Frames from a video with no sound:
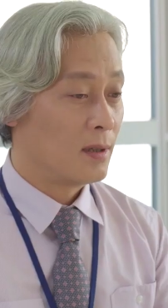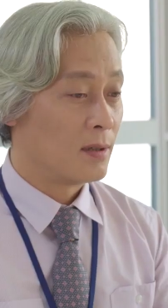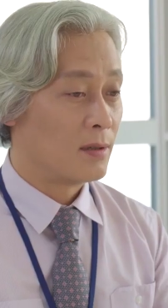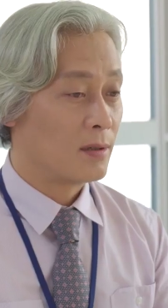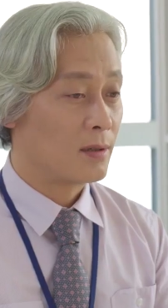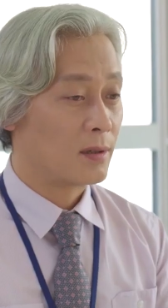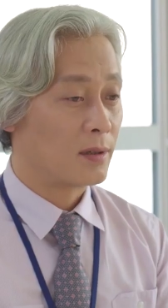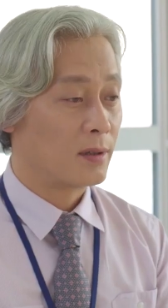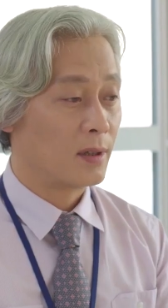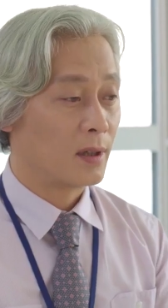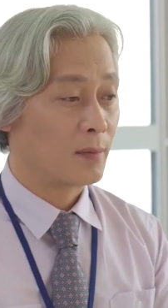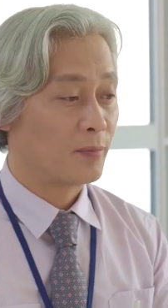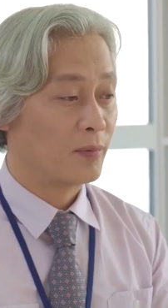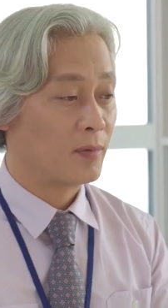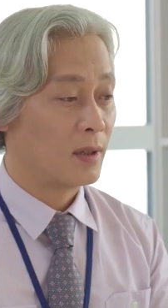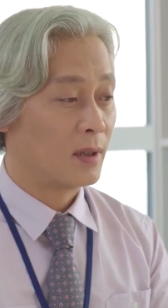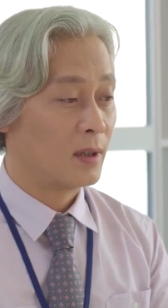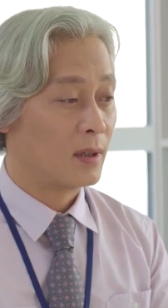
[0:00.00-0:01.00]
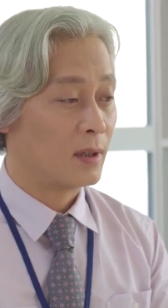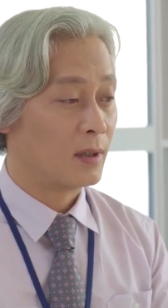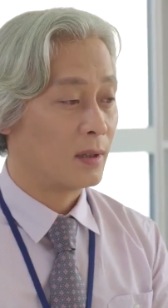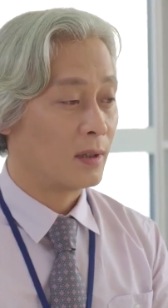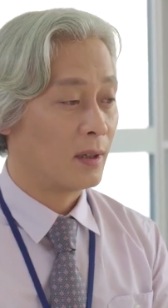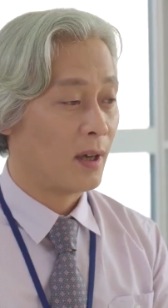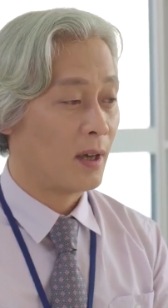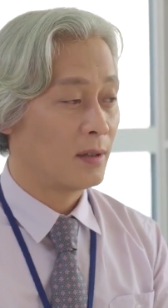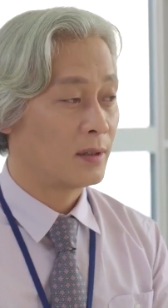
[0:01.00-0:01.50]
영업기획부가
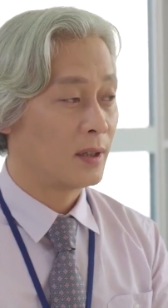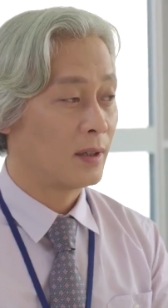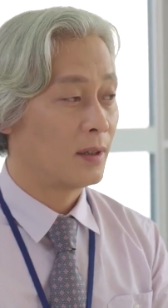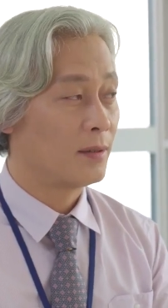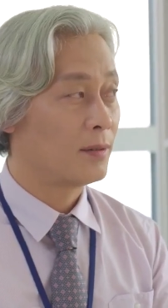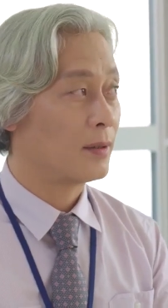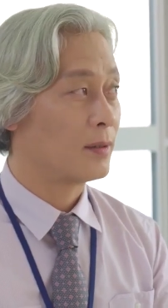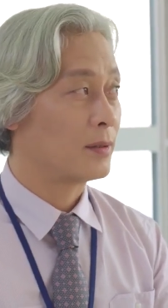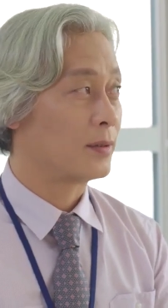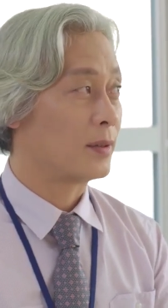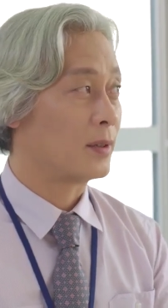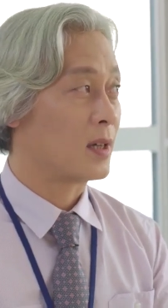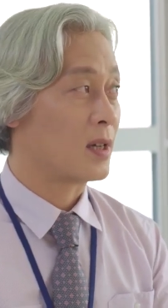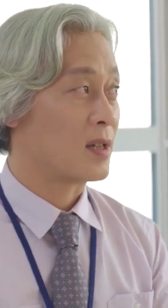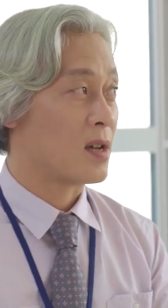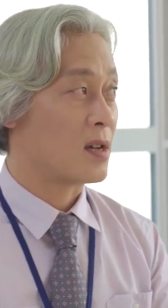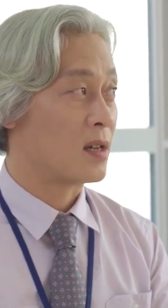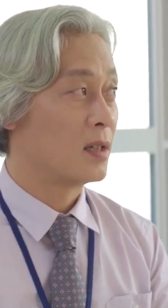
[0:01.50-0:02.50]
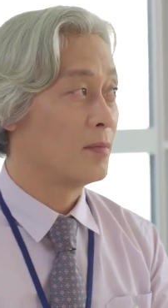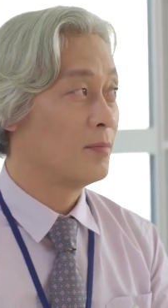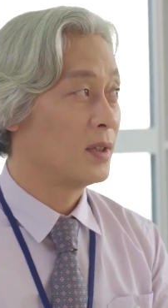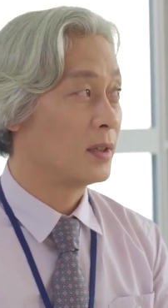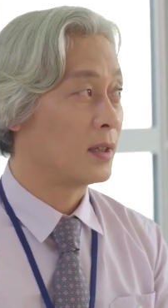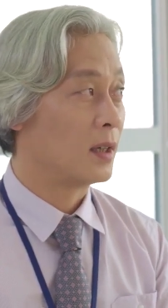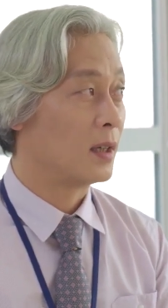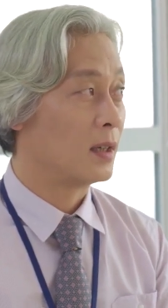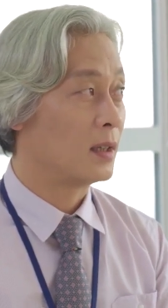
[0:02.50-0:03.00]
해체된다는 소리가 장 큽니다.